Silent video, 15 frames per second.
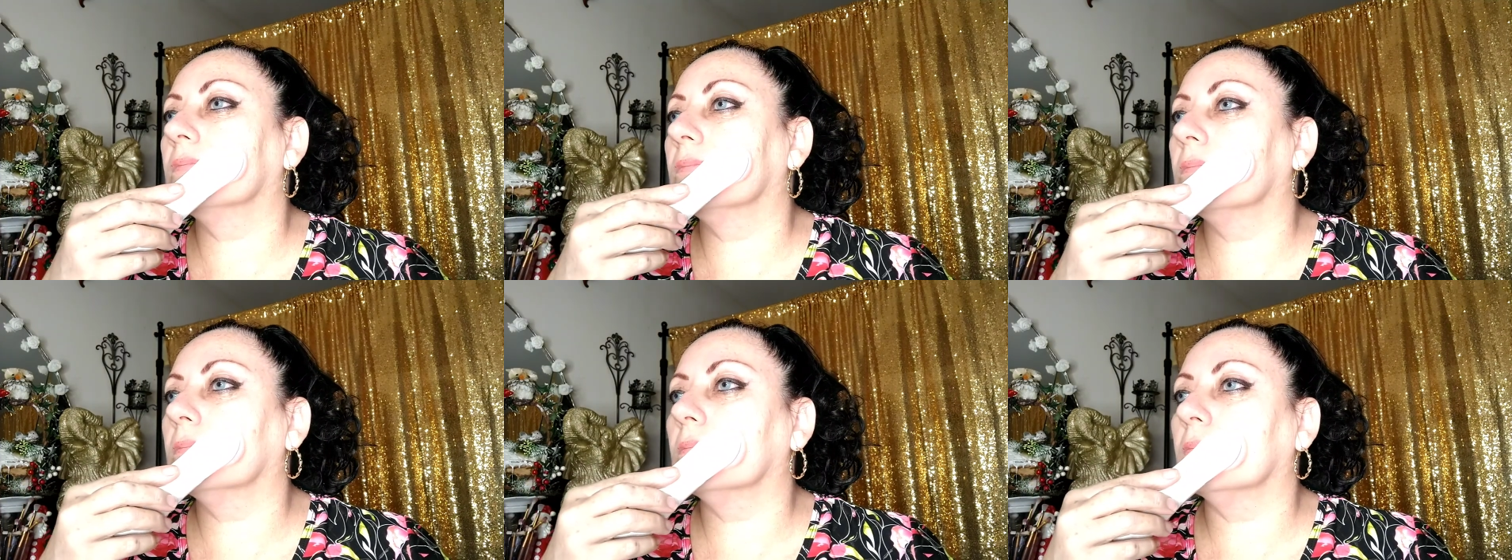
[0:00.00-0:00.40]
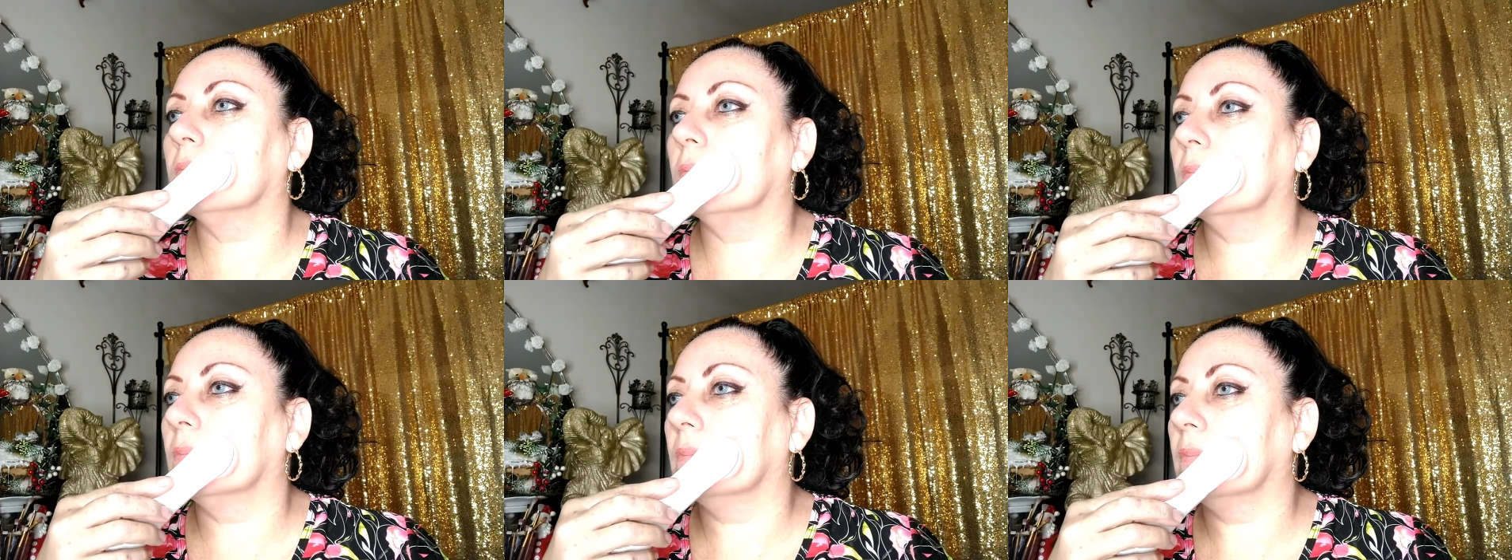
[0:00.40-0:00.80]
el
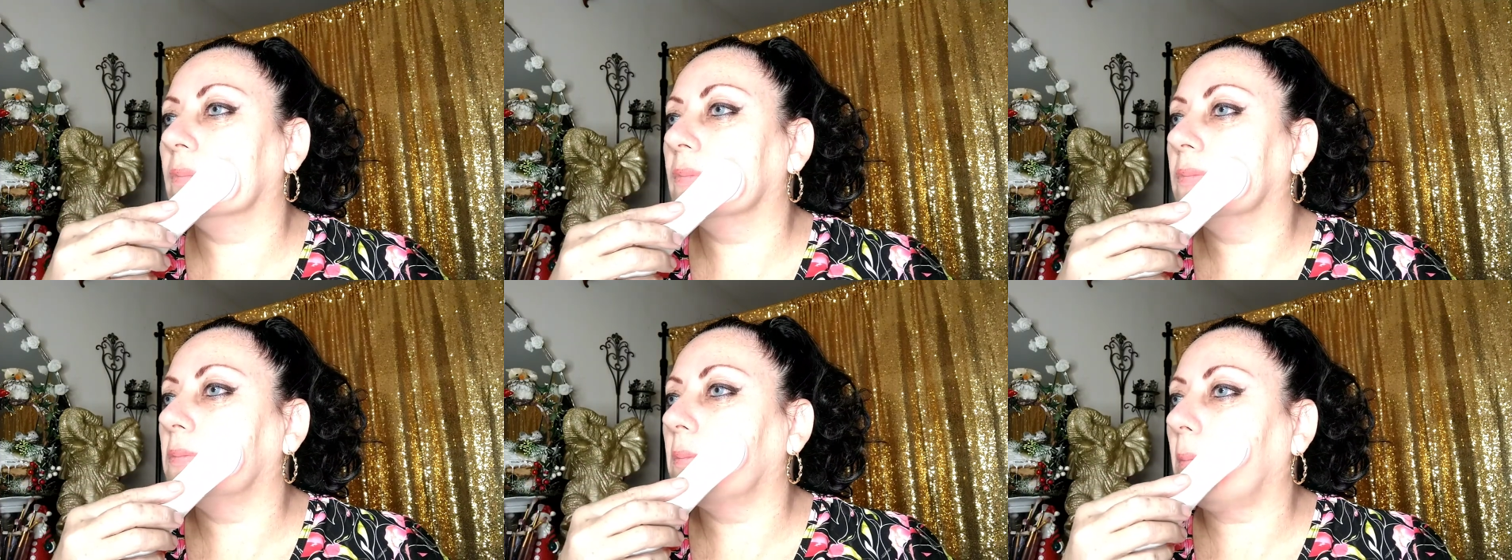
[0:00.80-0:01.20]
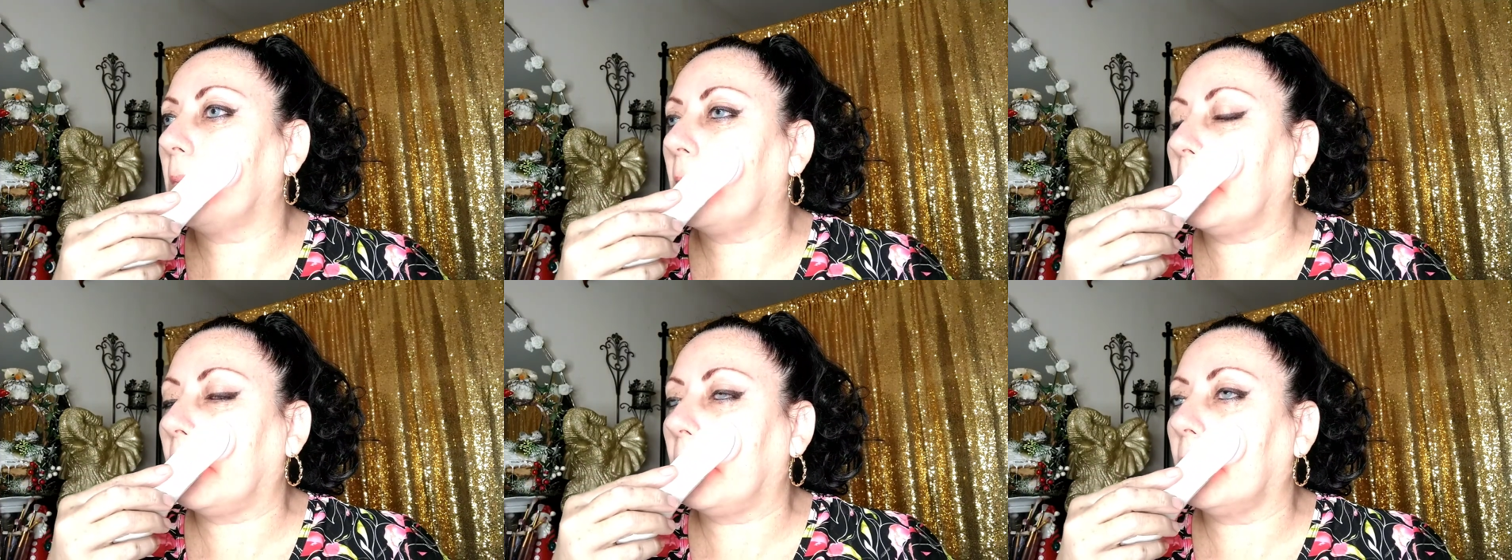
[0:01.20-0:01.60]
exceso de grasa
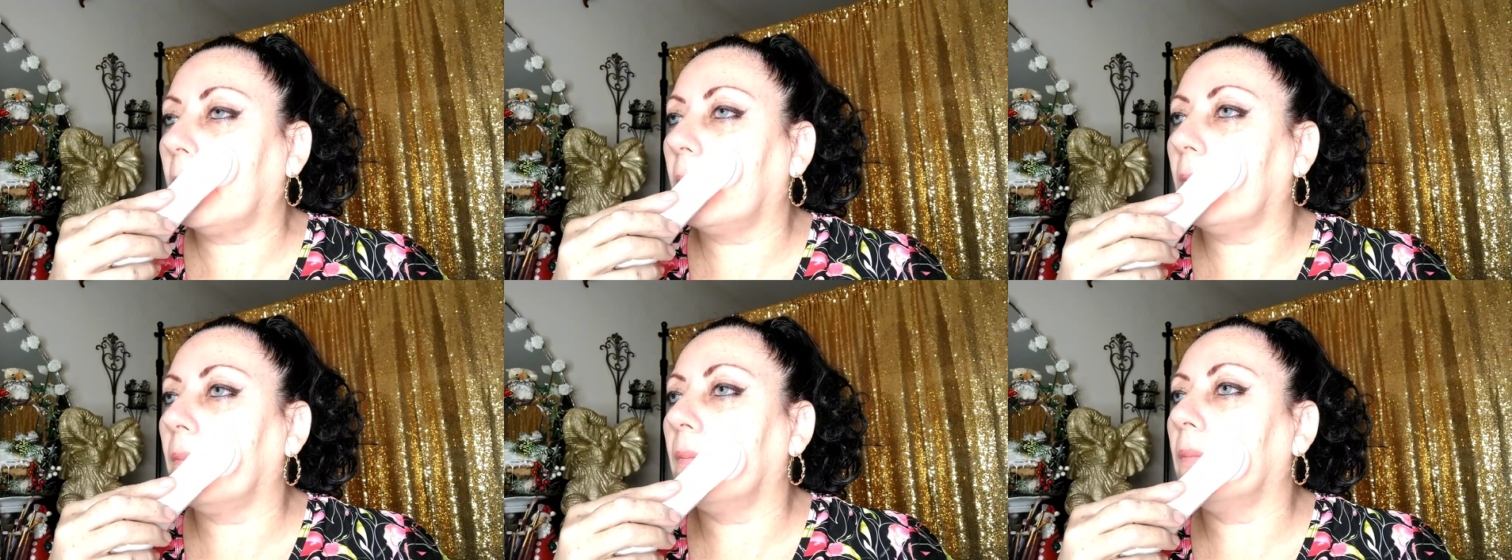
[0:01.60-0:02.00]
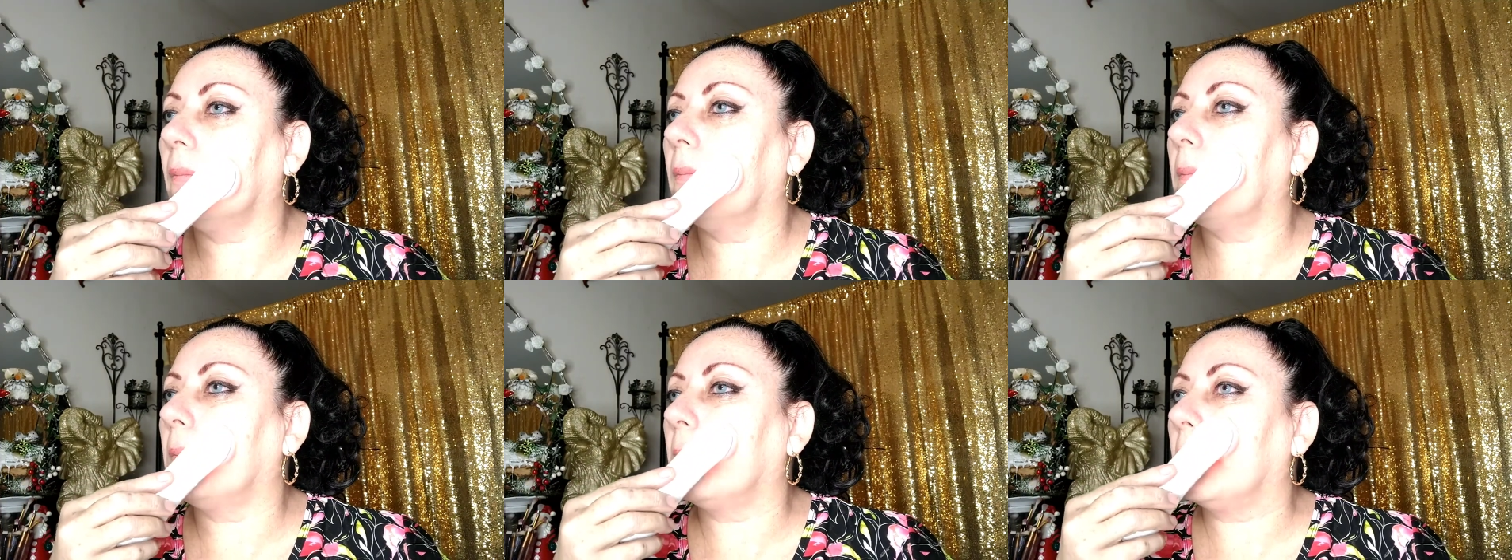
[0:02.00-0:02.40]
y mucho
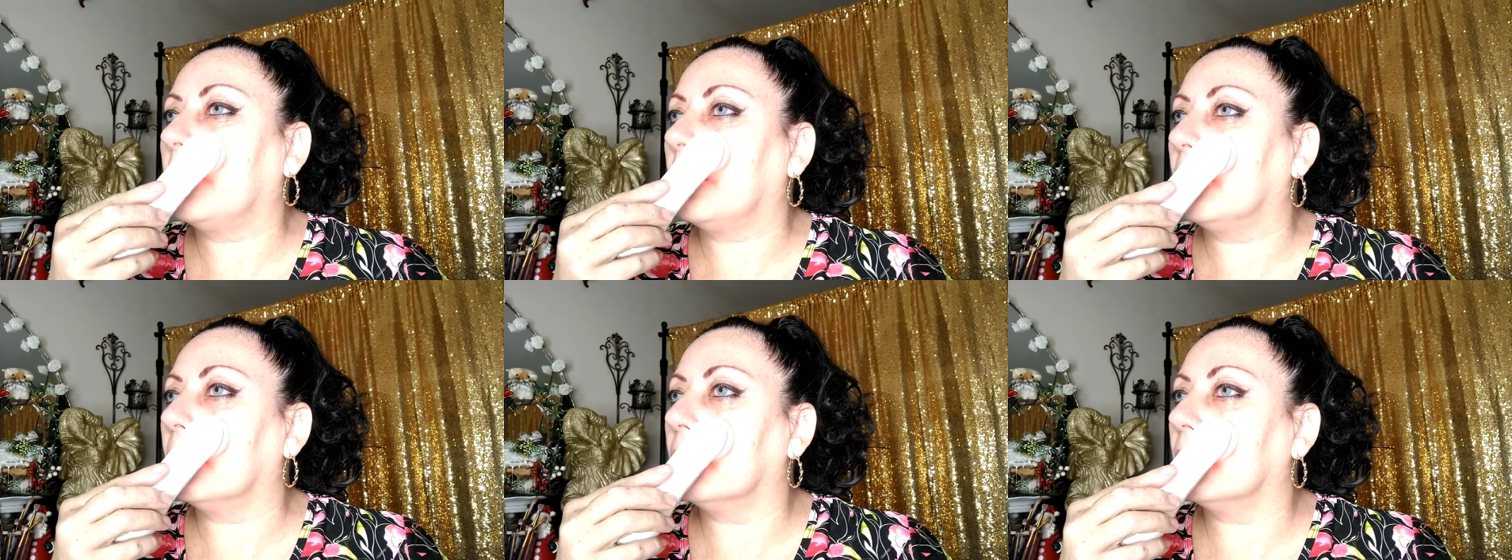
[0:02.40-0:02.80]
más.